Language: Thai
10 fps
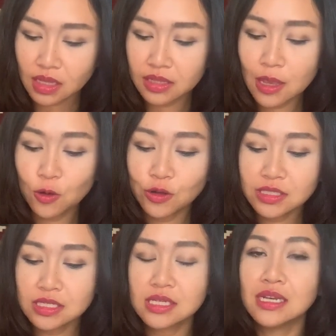เดี๋ยวก็
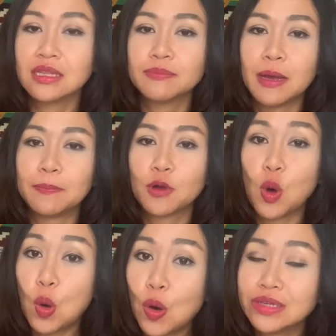จะเชิญแบบ
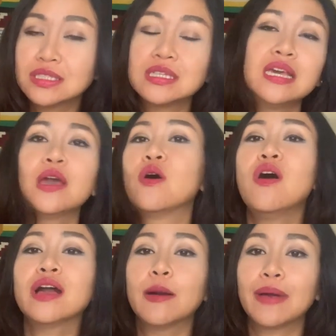โค้ชที่เกี่ยว
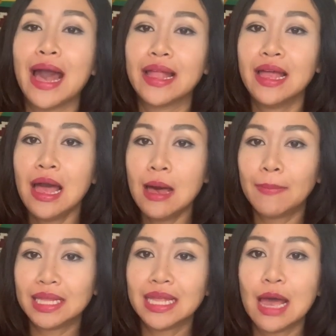ข้องกับการ
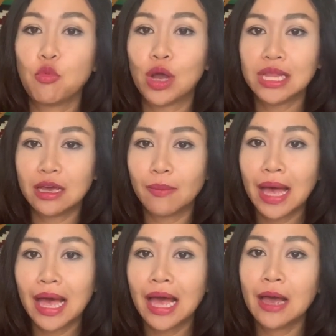พัฒนาบุคลิก
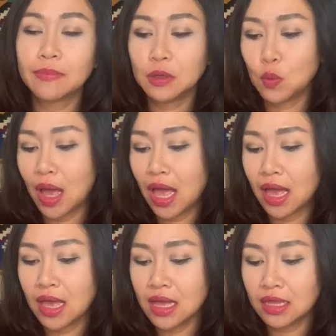ภาพหรือว่า
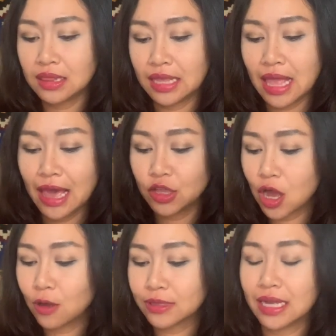เน็ตไอด
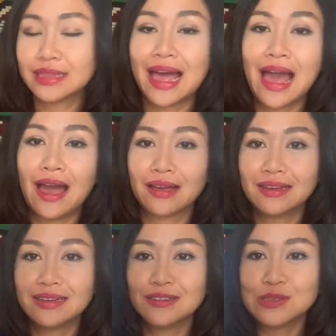อลต่างๆ
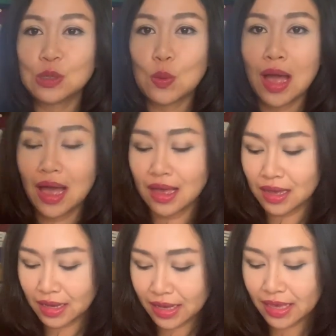คือรู้สึกว่า
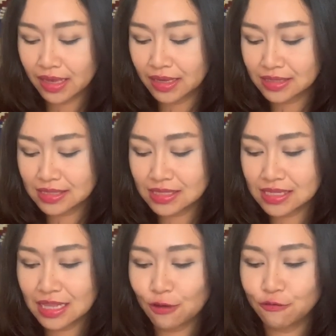เฮ้ยจ
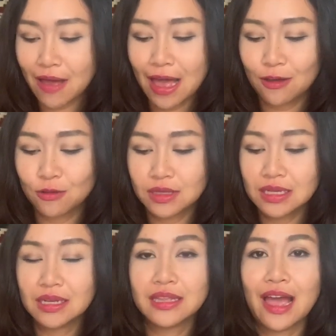ริงๆเราฟังคน
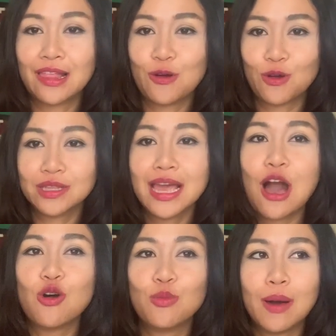อื่นเนี่ยเราก็ได้
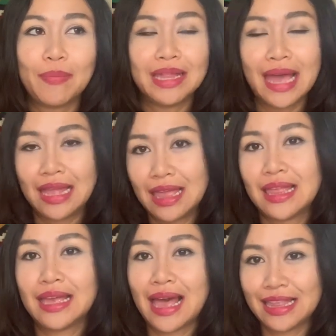เอามาเป็นไอเดีย
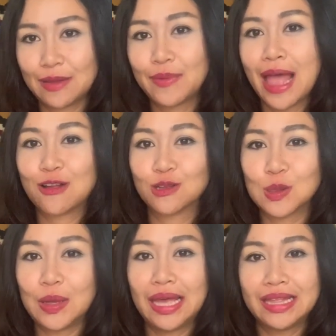ในการทำงานของ
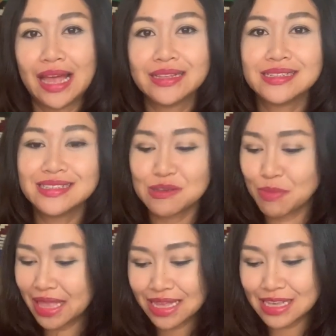ตัวเองนะจริงๆ
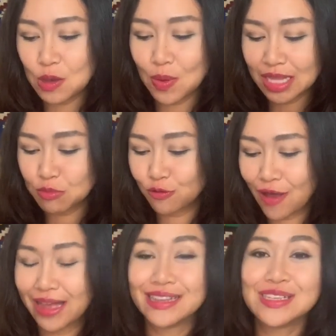ไม่แน่ใจว่าท่านผู้
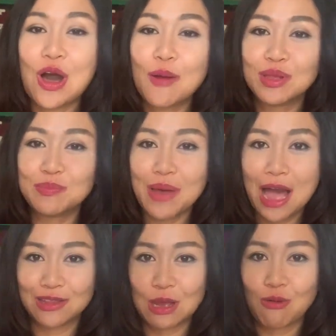ฟังอ่ะชอบหรือเปล่า
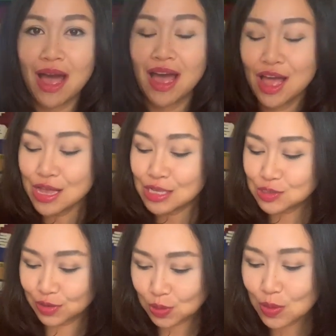แต่ว่า
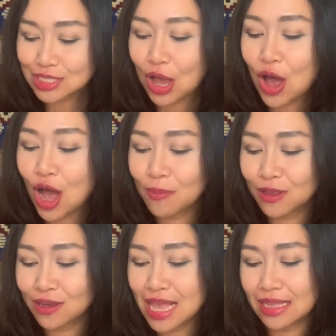ส่วนตัวชอบ
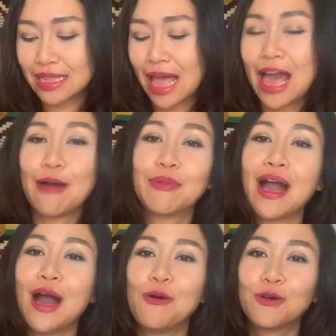แล้วก็อยากจะถาม
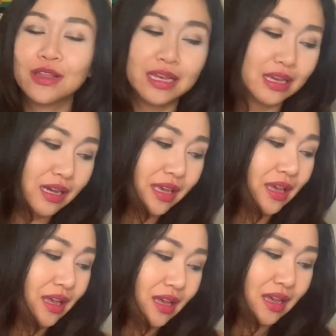เขาก็เลย
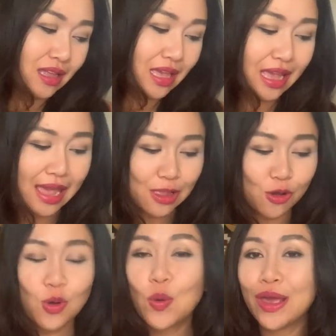ยังไงเรา
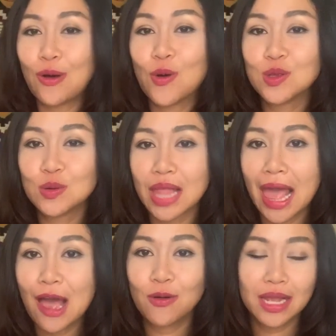ก็คุยกับคนอยู่
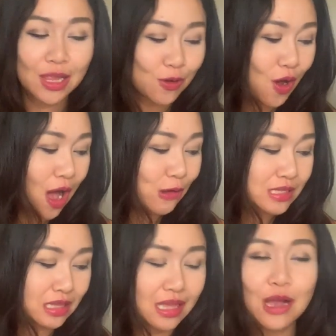แล้วงั้นเราก็เอา
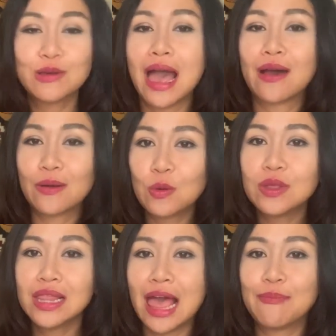สิ่งที่เราอยากรู้
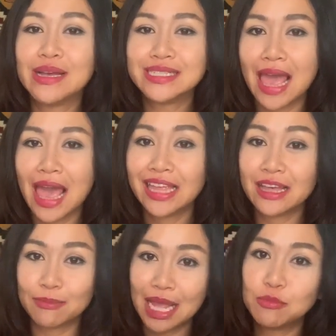นี่แหละมาแชร์ให้
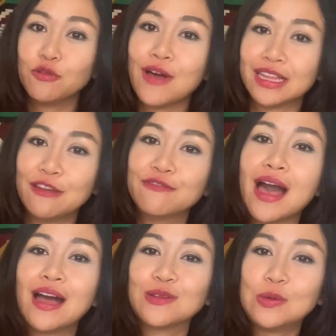กับท่านผู้ฟังได้
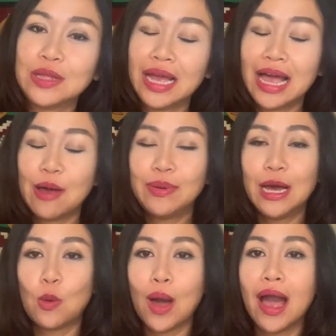ฟังดูนะคะ
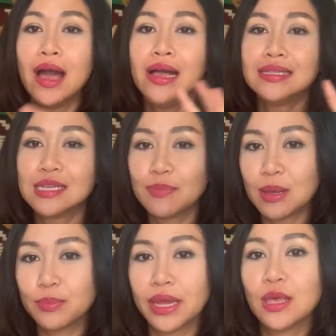เผื่อว่าจะเป็น
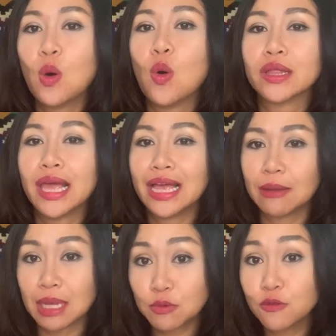ประโยชน์ให้กั
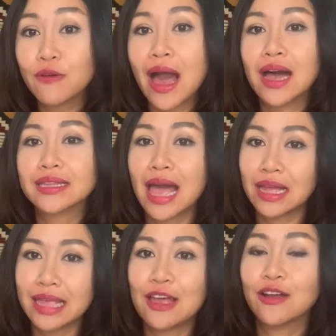บท่านผู้ฟังทาง
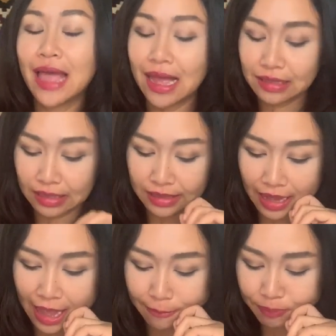ใดก็ทางหนึ่ง
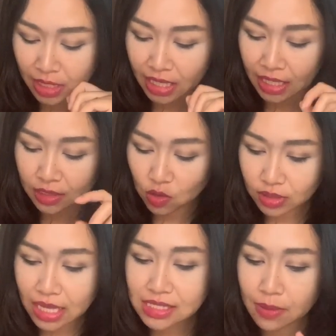นะคะตรง
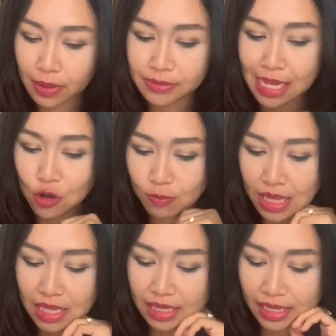นี้สำหรับชาว
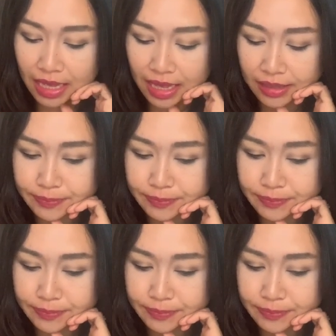มีนนะคะ